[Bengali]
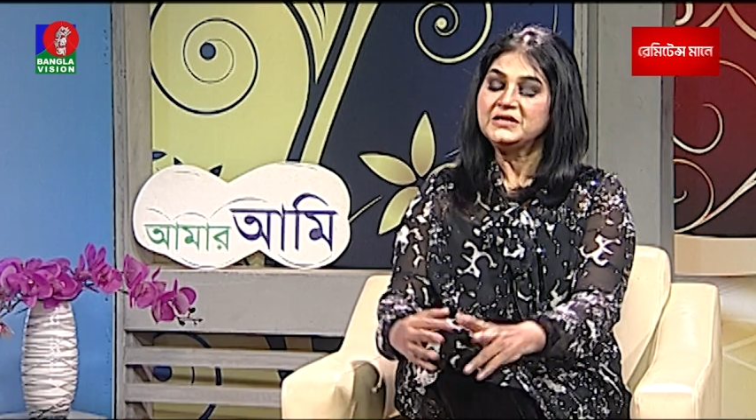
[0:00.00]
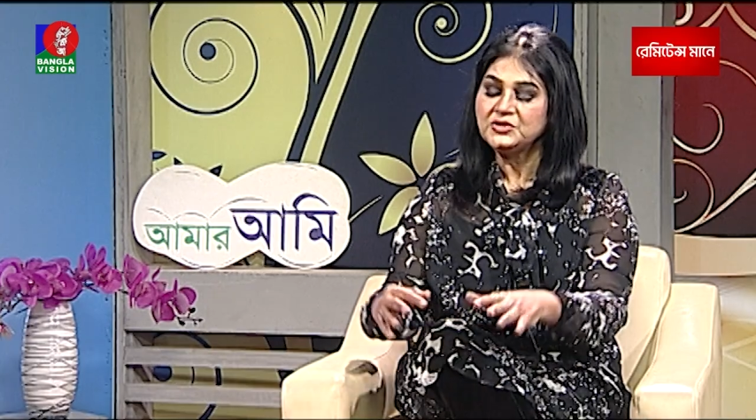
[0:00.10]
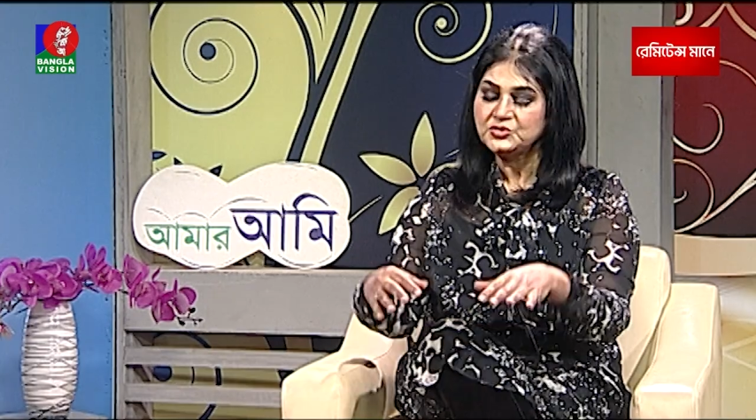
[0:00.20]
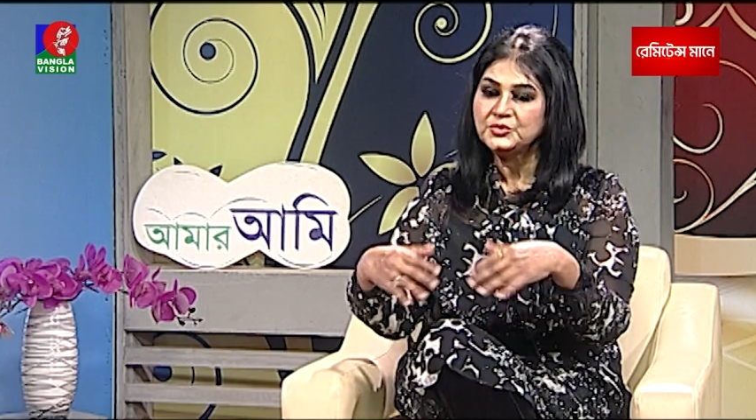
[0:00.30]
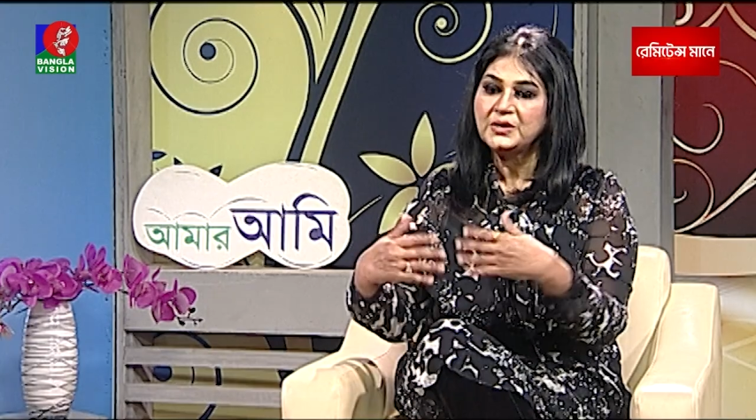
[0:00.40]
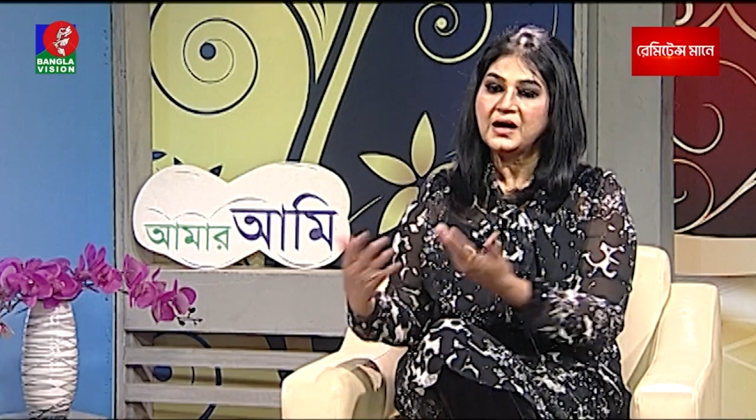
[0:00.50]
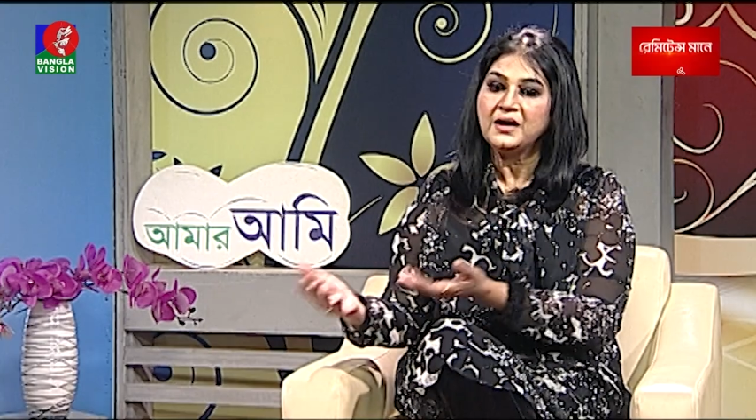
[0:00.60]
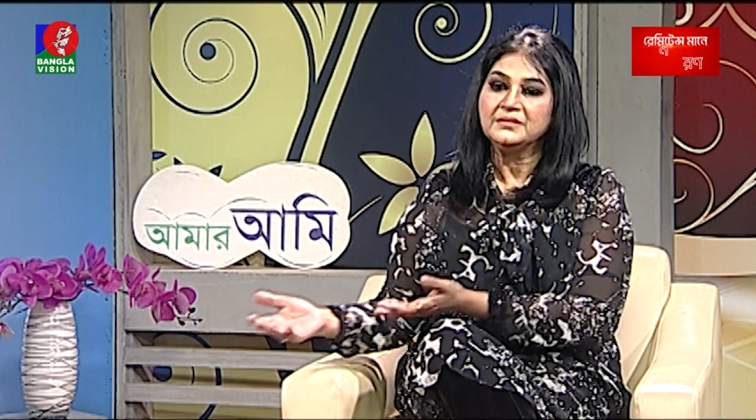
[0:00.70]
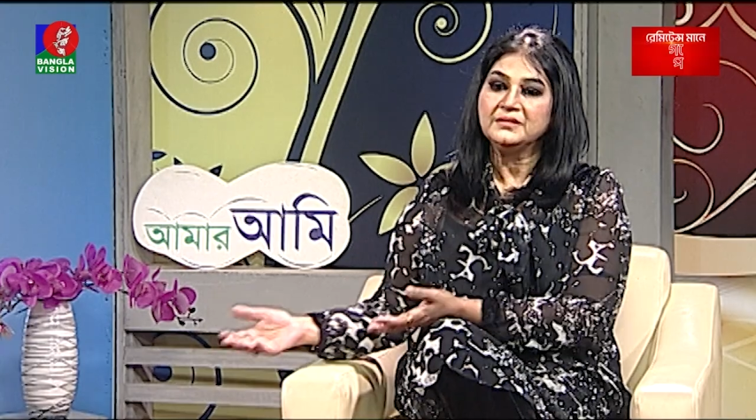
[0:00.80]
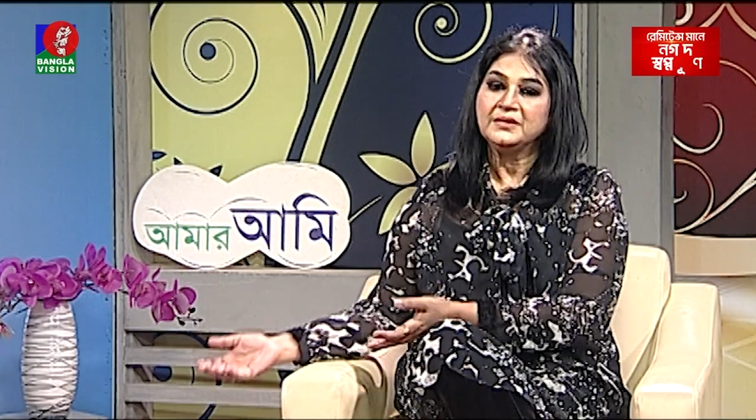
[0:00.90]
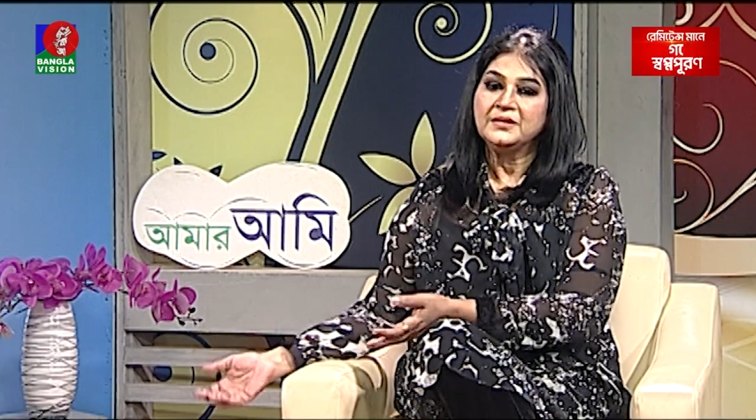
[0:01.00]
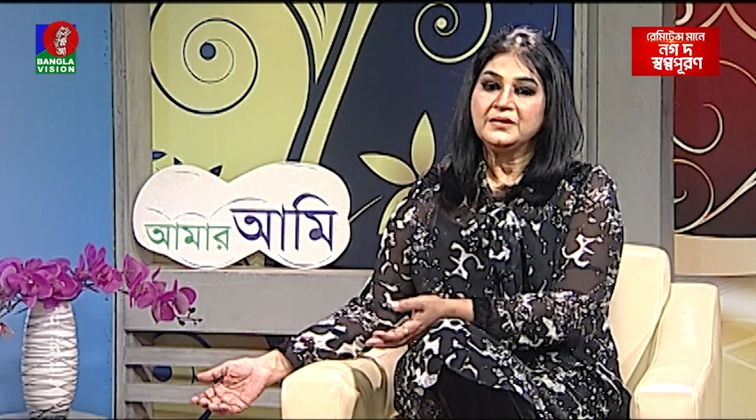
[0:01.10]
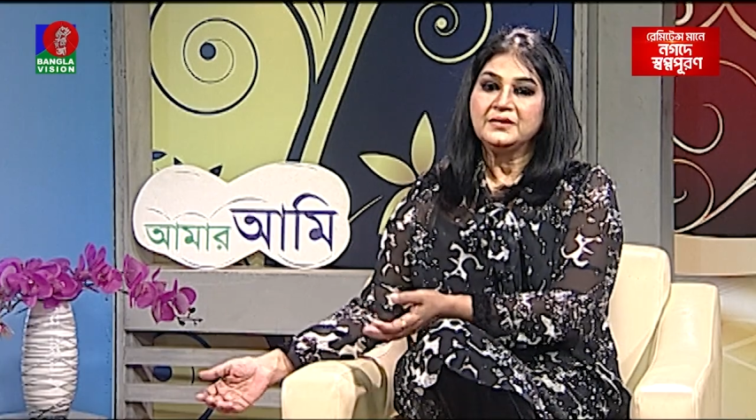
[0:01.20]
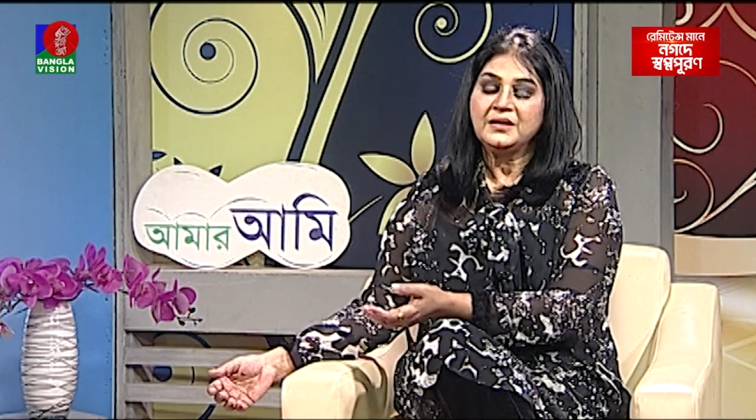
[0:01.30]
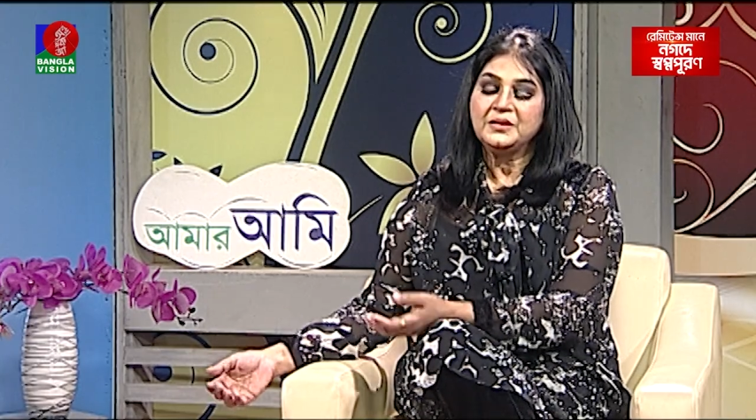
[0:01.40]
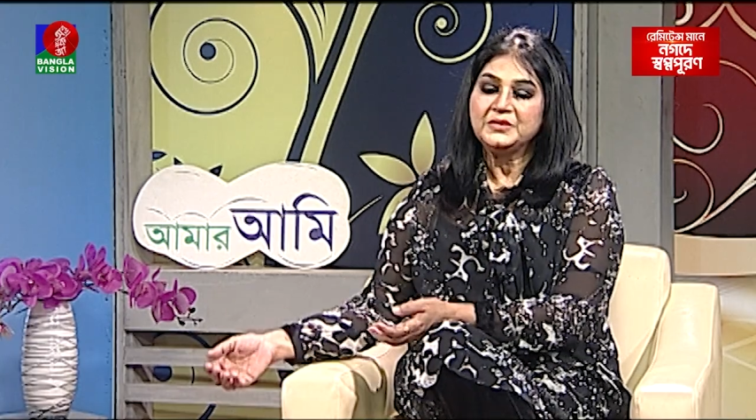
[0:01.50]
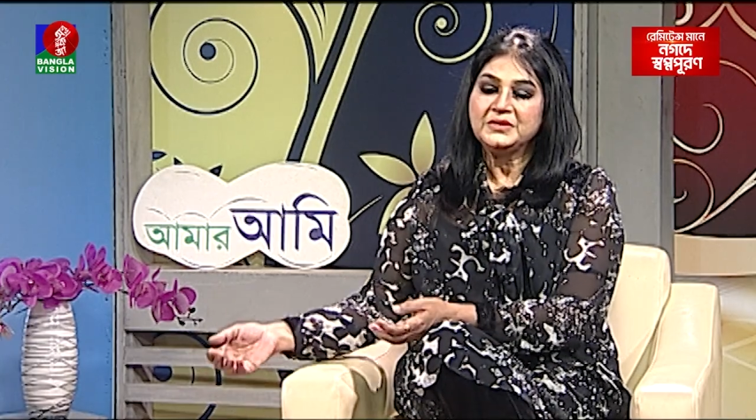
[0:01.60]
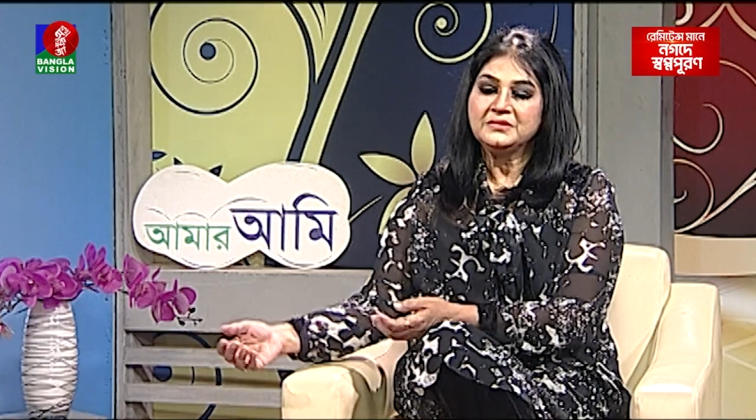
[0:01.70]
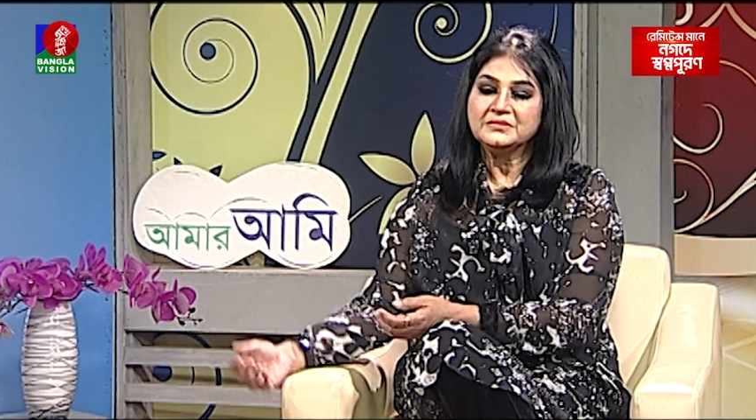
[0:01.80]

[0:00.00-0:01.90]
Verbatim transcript: কিছু গান আমি